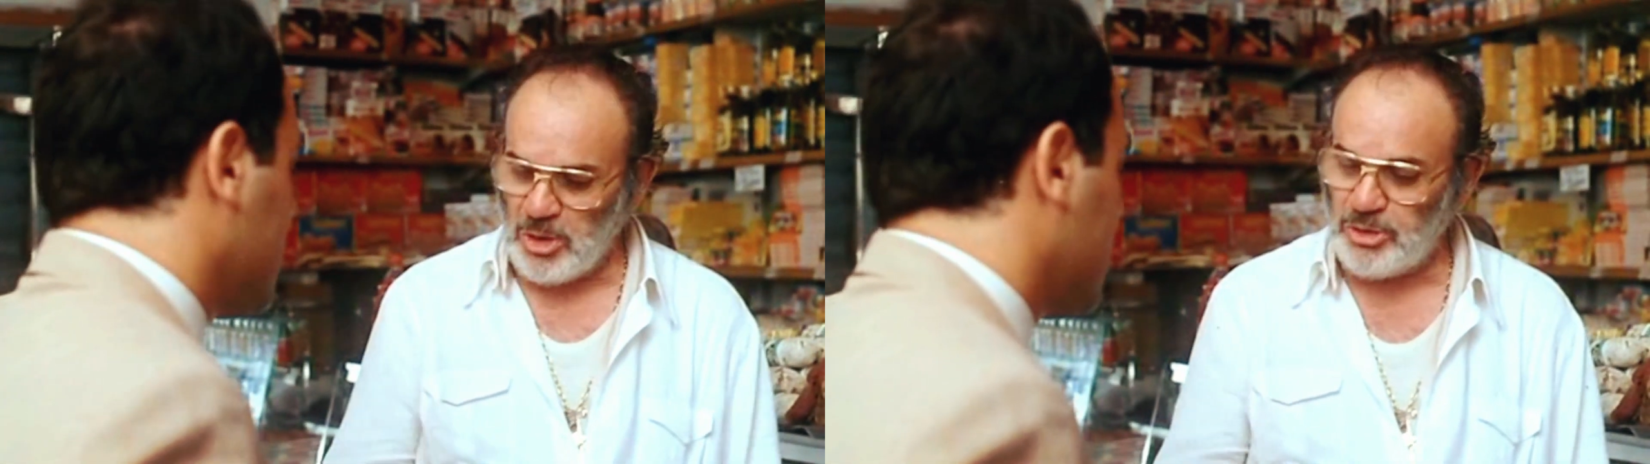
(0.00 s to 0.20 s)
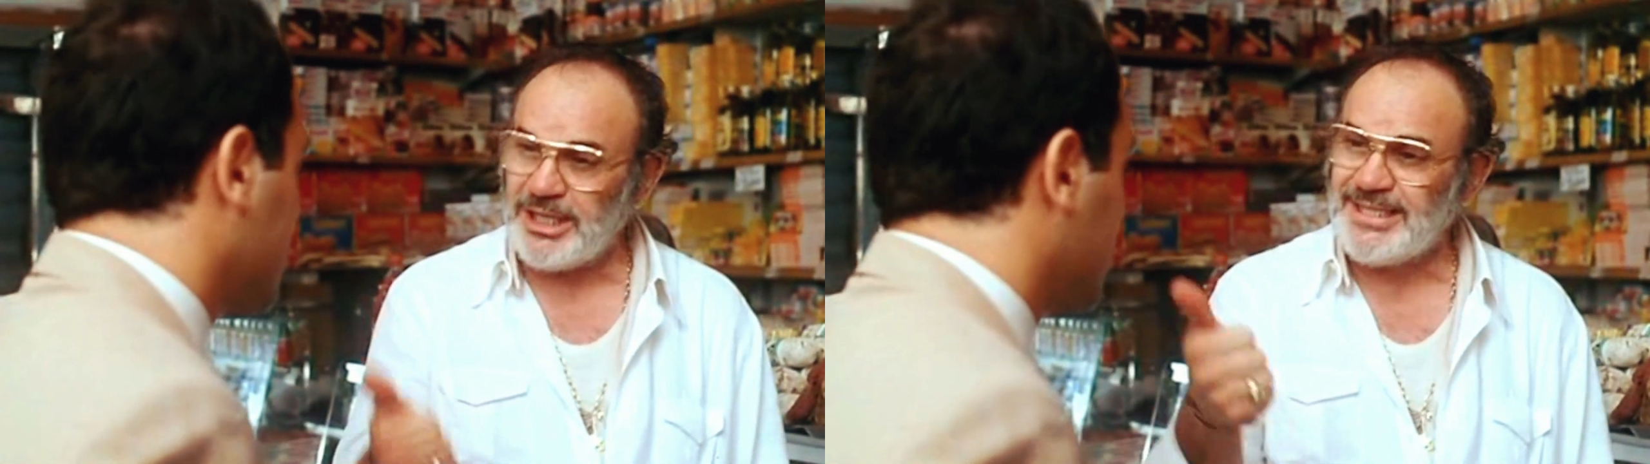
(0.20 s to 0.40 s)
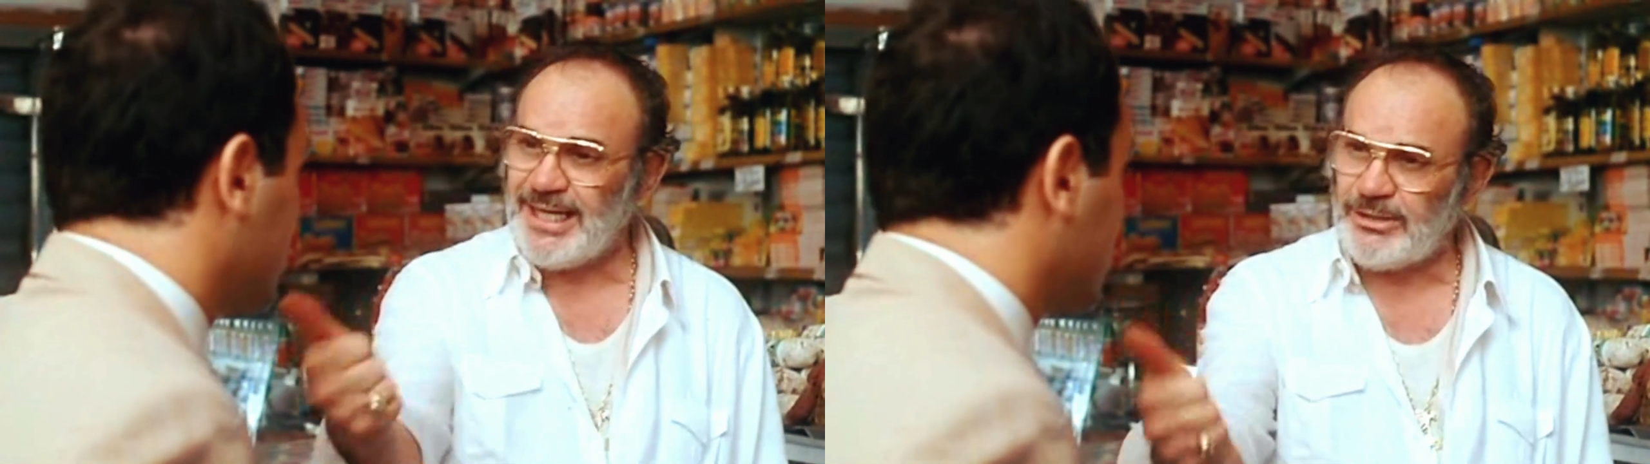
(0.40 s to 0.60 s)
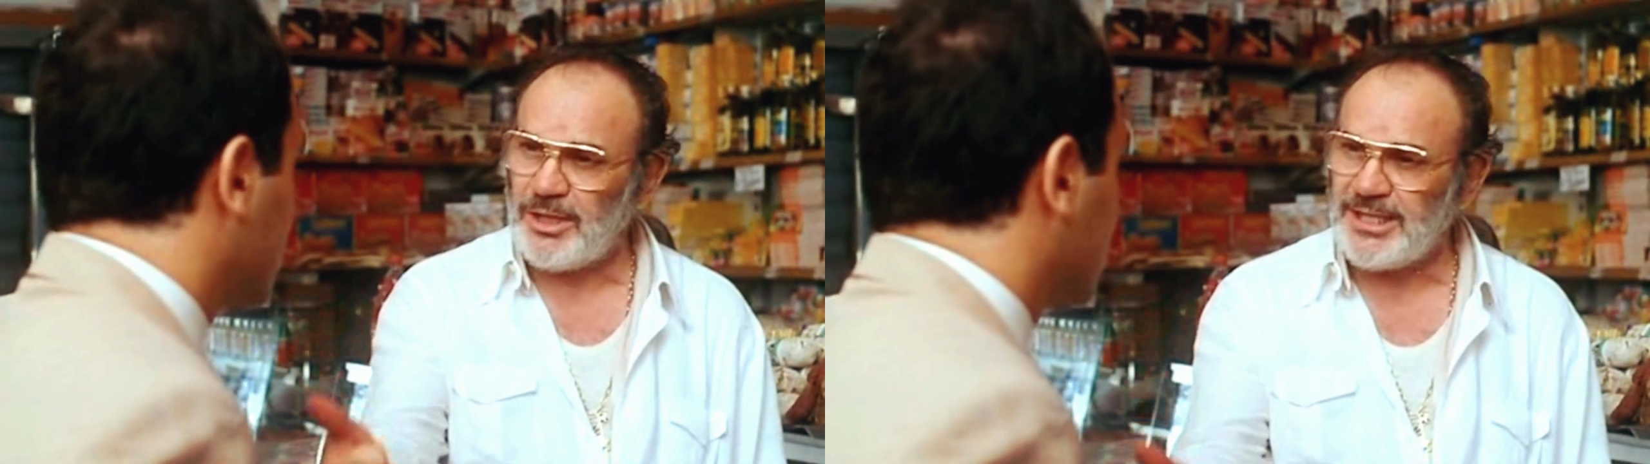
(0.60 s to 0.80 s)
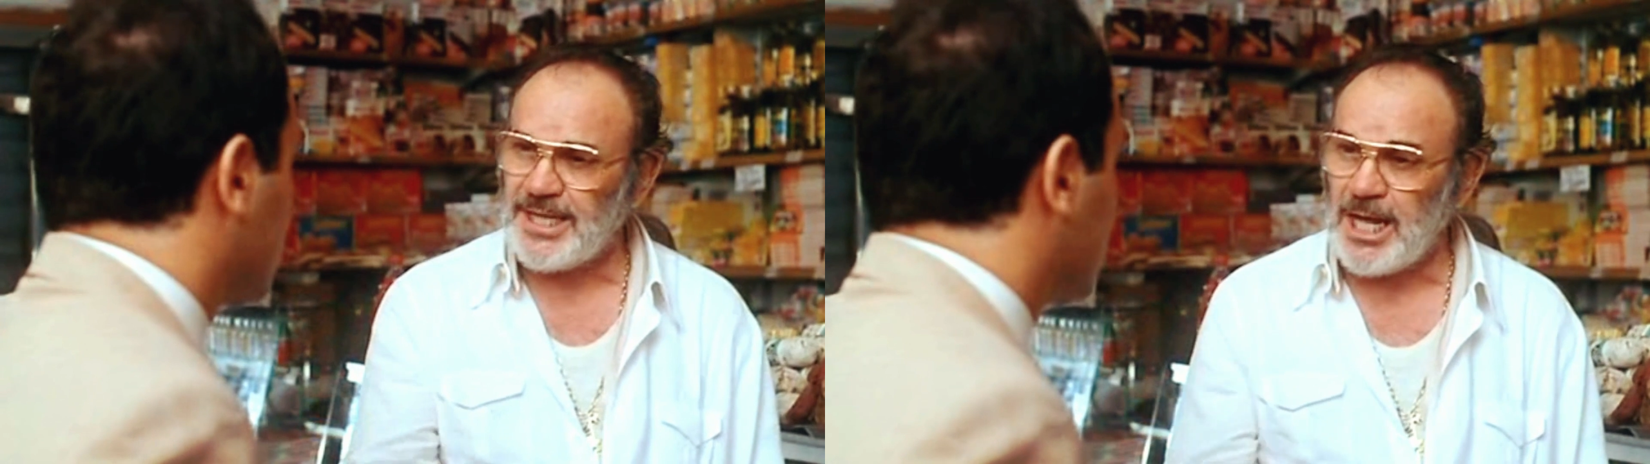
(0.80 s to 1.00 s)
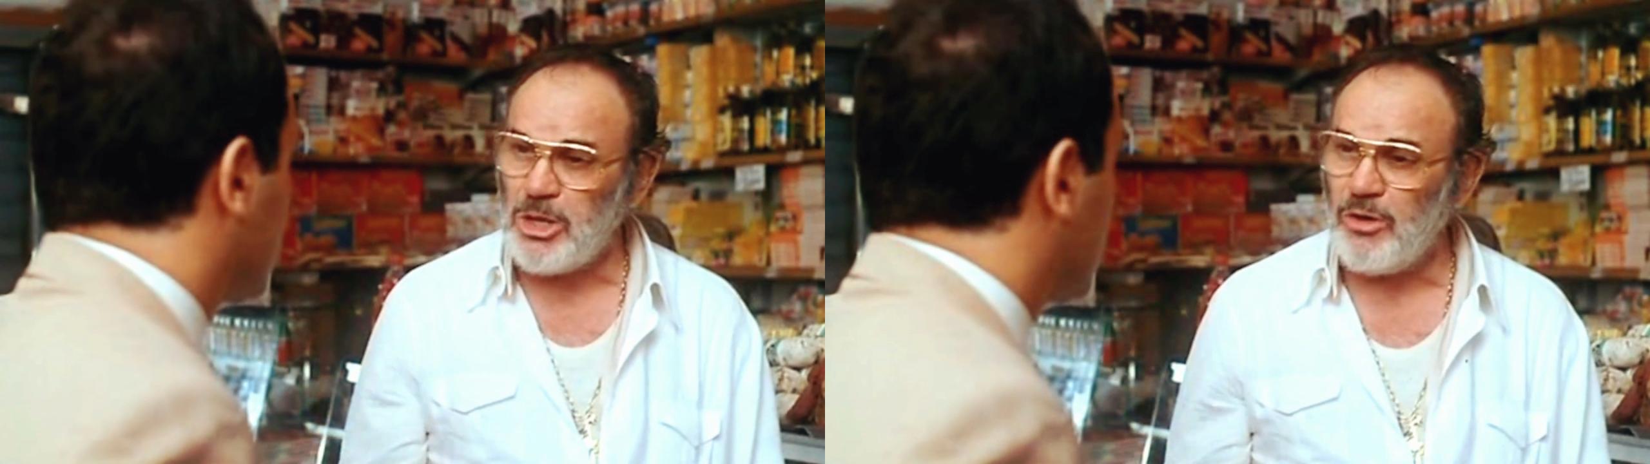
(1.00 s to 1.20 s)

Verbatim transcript: gli ho rotto il setto nasale,